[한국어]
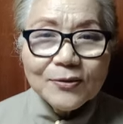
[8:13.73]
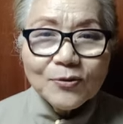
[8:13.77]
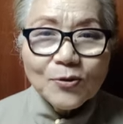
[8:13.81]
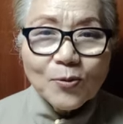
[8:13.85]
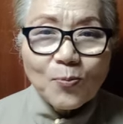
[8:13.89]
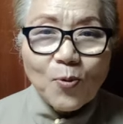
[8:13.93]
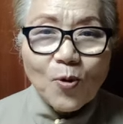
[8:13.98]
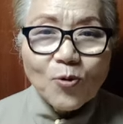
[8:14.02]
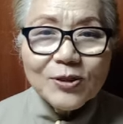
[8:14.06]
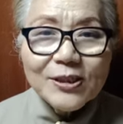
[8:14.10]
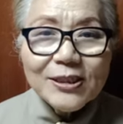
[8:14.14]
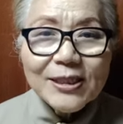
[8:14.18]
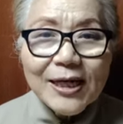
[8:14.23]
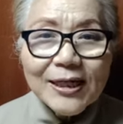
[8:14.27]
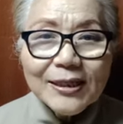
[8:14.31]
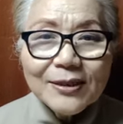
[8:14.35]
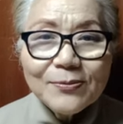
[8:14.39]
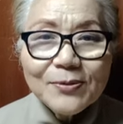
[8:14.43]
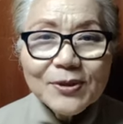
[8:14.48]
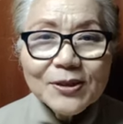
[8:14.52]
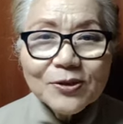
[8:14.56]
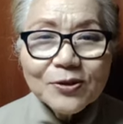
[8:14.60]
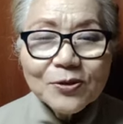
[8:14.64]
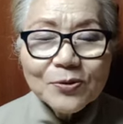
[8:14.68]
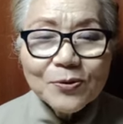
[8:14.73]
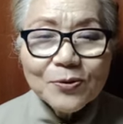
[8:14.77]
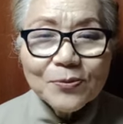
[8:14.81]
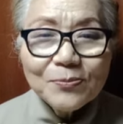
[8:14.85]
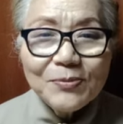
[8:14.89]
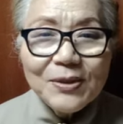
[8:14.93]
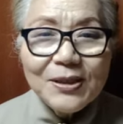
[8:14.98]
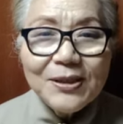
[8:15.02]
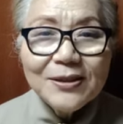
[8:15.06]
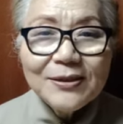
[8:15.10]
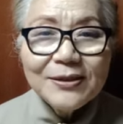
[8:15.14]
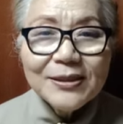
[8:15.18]
또 보지 않으면서도
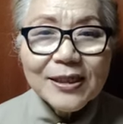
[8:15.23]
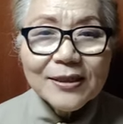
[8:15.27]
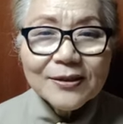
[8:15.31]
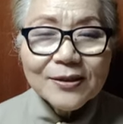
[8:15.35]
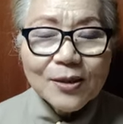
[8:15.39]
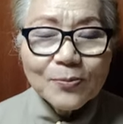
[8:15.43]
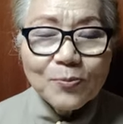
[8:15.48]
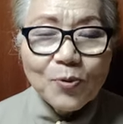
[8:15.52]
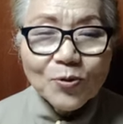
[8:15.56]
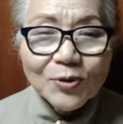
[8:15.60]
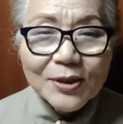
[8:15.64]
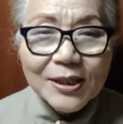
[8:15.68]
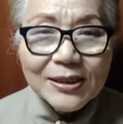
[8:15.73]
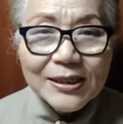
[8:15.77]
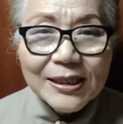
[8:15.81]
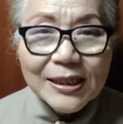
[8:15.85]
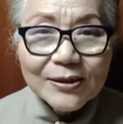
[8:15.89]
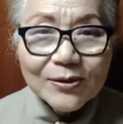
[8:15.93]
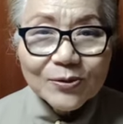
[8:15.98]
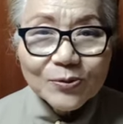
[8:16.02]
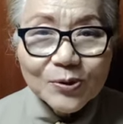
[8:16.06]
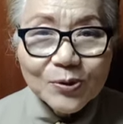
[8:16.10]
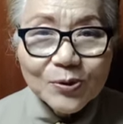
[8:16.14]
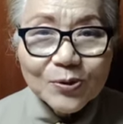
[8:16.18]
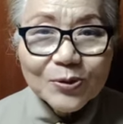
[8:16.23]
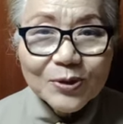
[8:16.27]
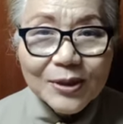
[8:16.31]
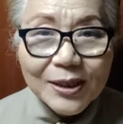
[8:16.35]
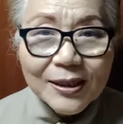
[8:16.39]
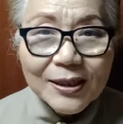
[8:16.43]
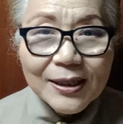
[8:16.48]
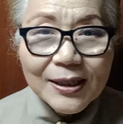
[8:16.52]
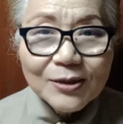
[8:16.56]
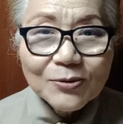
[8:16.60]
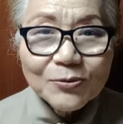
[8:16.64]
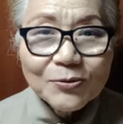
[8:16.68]
믿는 자가 더
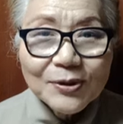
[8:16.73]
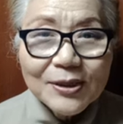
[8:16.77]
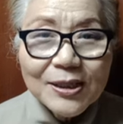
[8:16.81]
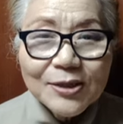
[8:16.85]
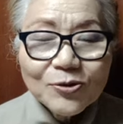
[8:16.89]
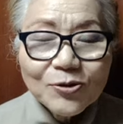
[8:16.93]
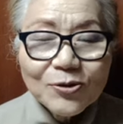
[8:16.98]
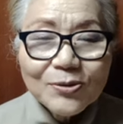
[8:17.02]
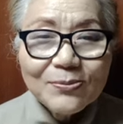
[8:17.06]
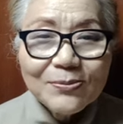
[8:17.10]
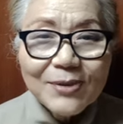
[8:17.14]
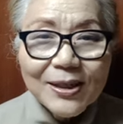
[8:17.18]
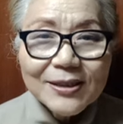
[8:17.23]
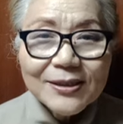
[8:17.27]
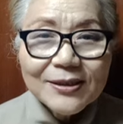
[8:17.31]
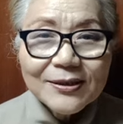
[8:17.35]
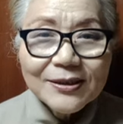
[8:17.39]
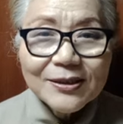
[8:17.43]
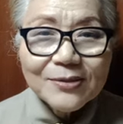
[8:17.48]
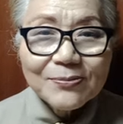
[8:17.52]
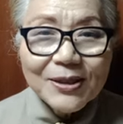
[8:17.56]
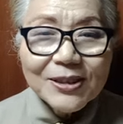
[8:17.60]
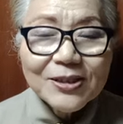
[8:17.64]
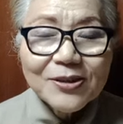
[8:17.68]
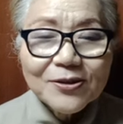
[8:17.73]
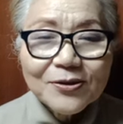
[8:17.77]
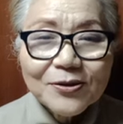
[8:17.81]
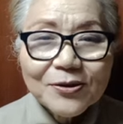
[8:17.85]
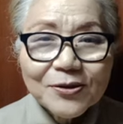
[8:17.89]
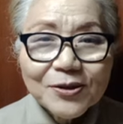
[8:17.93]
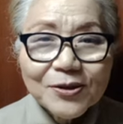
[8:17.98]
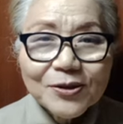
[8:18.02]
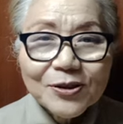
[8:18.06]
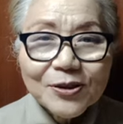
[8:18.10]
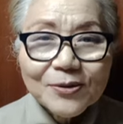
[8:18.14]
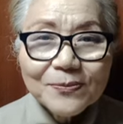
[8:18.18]
복되다도다 하고 예수님
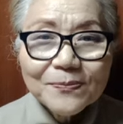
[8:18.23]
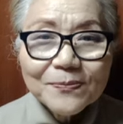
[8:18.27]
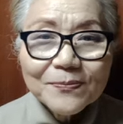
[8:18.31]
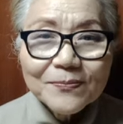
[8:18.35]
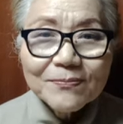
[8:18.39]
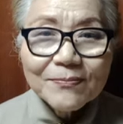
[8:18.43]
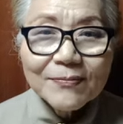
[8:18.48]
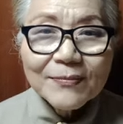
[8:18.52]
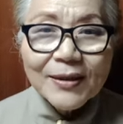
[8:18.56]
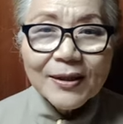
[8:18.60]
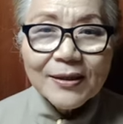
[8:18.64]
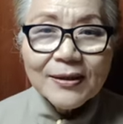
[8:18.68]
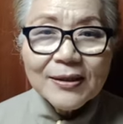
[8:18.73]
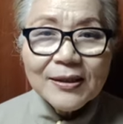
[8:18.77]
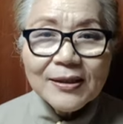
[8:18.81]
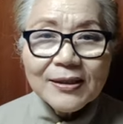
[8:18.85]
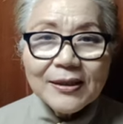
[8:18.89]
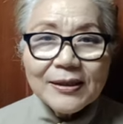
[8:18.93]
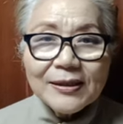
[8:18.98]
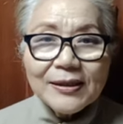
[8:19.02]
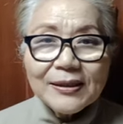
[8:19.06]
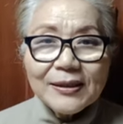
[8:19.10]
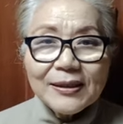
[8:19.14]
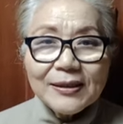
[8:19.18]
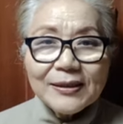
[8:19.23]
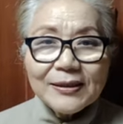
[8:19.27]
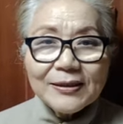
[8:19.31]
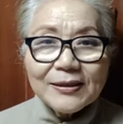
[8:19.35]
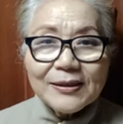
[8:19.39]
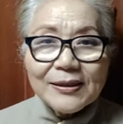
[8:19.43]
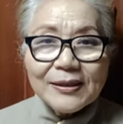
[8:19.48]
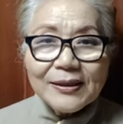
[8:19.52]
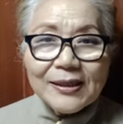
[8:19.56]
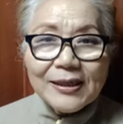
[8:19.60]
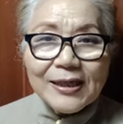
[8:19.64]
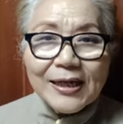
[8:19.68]
말씀하셨던 것처럼 어,
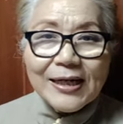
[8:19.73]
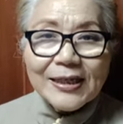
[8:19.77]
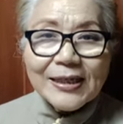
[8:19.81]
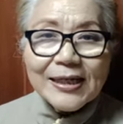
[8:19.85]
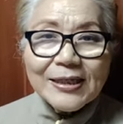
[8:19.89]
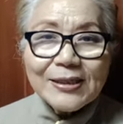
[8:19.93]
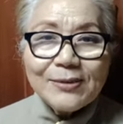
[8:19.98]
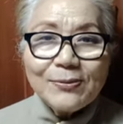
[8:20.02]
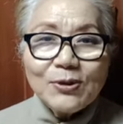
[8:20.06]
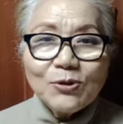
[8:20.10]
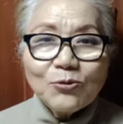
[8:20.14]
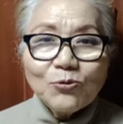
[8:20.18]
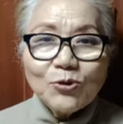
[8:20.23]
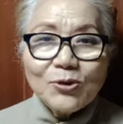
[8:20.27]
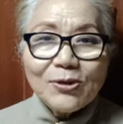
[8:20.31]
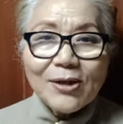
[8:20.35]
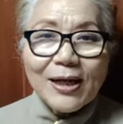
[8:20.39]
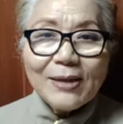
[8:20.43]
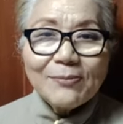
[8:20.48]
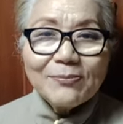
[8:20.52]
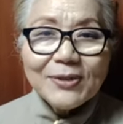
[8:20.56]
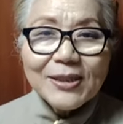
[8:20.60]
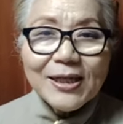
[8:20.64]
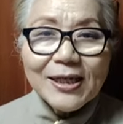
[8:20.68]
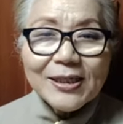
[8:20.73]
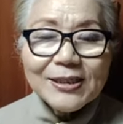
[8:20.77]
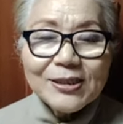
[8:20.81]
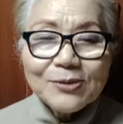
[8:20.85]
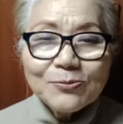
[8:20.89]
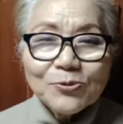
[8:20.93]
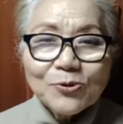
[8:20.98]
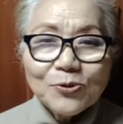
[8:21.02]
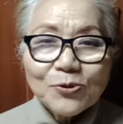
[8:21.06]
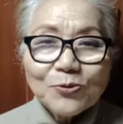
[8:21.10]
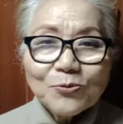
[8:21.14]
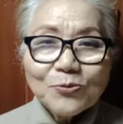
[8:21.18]
하나님이 우리와 함께
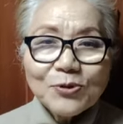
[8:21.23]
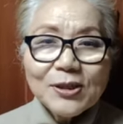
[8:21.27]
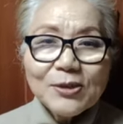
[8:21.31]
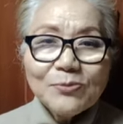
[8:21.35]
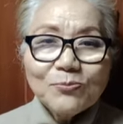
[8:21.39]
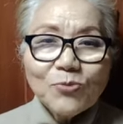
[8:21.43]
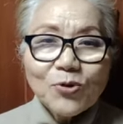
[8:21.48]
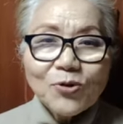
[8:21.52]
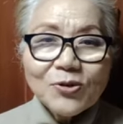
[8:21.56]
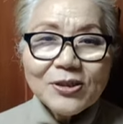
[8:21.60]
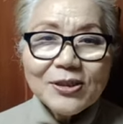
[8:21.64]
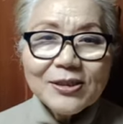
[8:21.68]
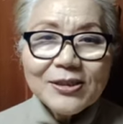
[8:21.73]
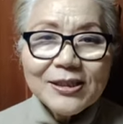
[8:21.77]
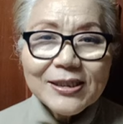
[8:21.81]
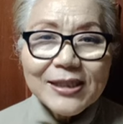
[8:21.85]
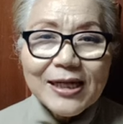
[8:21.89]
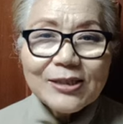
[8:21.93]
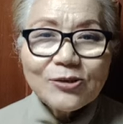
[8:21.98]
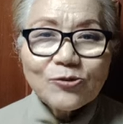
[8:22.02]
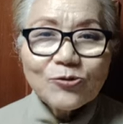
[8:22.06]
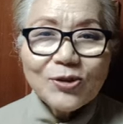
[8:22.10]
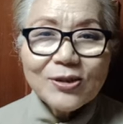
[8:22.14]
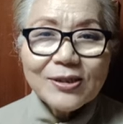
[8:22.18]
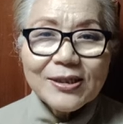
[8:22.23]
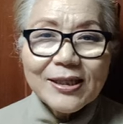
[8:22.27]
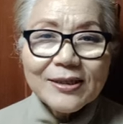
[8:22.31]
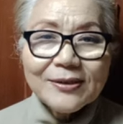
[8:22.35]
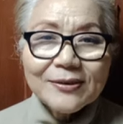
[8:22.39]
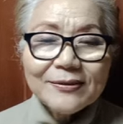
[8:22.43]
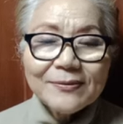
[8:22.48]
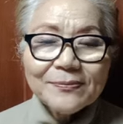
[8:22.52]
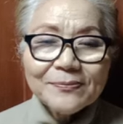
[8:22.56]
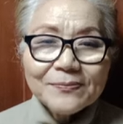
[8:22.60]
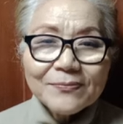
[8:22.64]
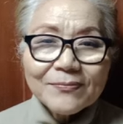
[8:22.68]
하심으로 우리는 무엇인지 할 수
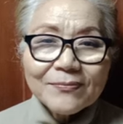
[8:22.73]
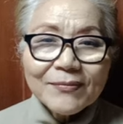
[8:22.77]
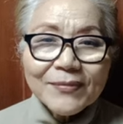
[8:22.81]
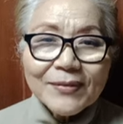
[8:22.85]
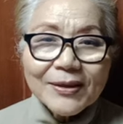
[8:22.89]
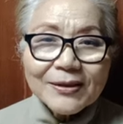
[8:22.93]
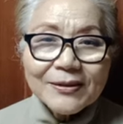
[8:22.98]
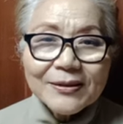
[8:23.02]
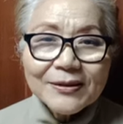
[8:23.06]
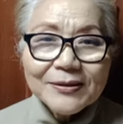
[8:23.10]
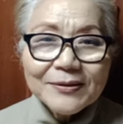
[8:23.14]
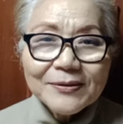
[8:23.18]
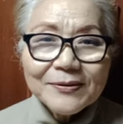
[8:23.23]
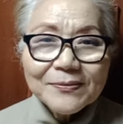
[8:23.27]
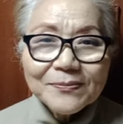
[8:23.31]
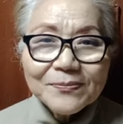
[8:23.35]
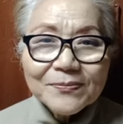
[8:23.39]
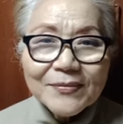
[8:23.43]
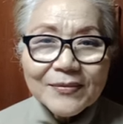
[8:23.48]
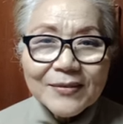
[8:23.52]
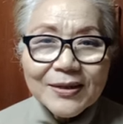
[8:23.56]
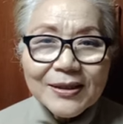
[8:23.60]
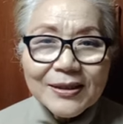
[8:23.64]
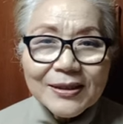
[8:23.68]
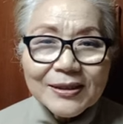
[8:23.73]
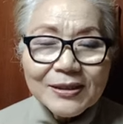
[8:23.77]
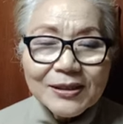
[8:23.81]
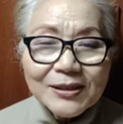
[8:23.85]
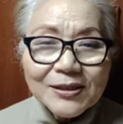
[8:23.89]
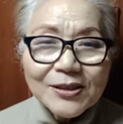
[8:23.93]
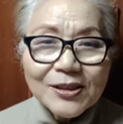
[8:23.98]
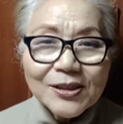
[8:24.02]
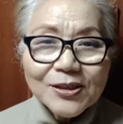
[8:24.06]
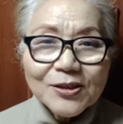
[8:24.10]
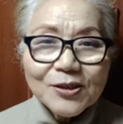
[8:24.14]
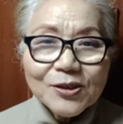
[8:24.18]
있다는 그런
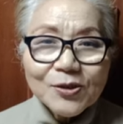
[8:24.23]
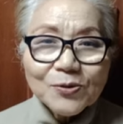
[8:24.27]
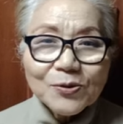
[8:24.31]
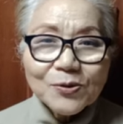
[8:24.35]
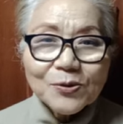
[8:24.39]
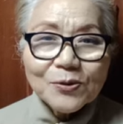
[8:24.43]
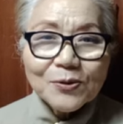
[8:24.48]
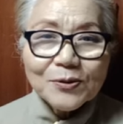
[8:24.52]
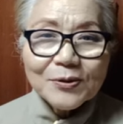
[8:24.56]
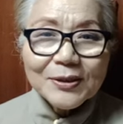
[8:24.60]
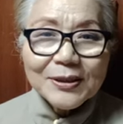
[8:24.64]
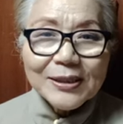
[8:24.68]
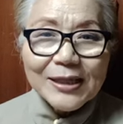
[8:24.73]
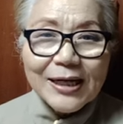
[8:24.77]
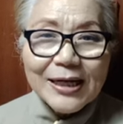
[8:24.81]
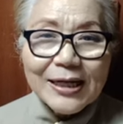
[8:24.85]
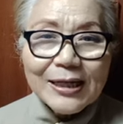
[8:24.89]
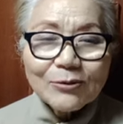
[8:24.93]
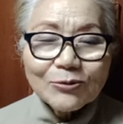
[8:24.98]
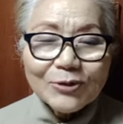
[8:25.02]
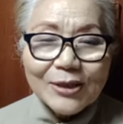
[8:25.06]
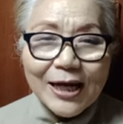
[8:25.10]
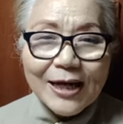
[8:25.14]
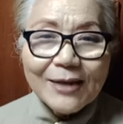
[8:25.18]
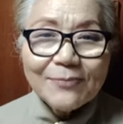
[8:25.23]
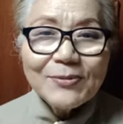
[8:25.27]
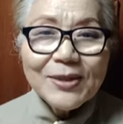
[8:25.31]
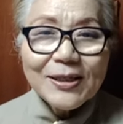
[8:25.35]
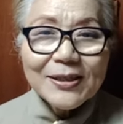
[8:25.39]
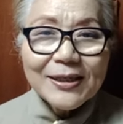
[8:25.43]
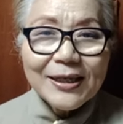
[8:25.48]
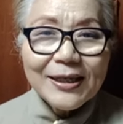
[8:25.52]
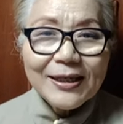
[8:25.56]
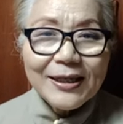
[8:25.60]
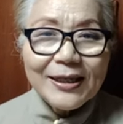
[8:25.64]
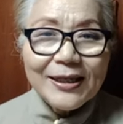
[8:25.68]
긍정적으로 강하고
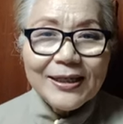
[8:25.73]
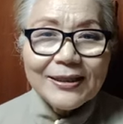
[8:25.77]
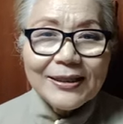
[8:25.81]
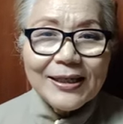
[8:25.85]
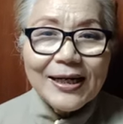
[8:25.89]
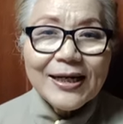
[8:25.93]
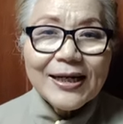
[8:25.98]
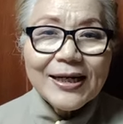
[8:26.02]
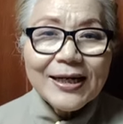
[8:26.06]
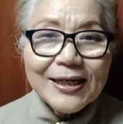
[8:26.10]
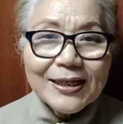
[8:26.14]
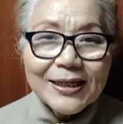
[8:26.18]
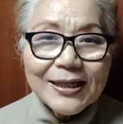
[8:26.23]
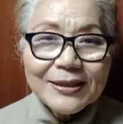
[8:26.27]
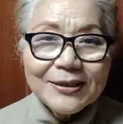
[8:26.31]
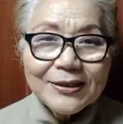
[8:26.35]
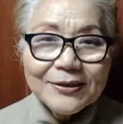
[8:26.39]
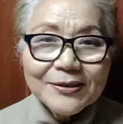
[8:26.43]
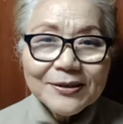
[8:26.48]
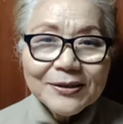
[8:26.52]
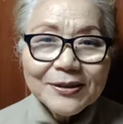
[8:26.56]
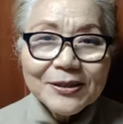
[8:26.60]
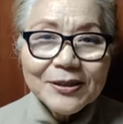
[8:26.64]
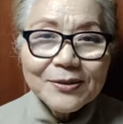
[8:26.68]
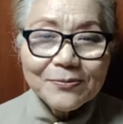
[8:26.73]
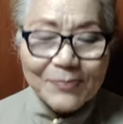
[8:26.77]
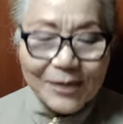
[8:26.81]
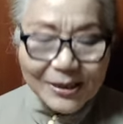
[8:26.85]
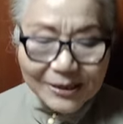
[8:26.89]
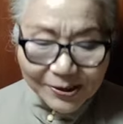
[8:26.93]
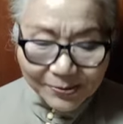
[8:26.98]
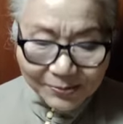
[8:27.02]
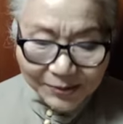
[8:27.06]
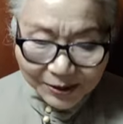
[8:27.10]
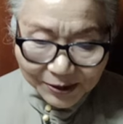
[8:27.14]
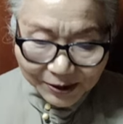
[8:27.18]
담대하게 나아가라는 그런
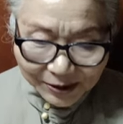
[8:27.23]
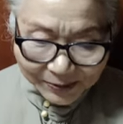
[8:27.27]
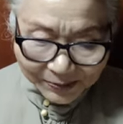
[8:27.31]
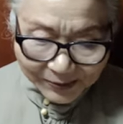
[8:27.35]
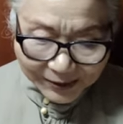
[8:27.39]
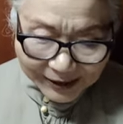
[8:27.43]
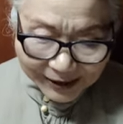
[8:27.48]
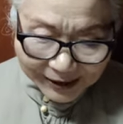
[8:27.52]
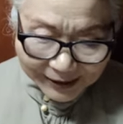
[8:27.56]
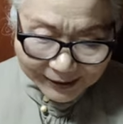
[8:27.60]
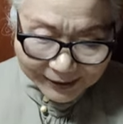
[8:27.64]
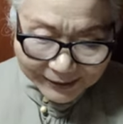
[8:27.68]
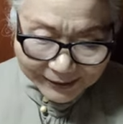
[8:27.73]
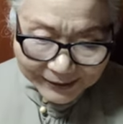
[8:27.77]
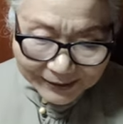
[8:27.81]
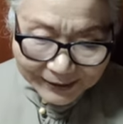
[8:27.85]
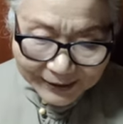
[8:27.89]
말씀인 것입니다.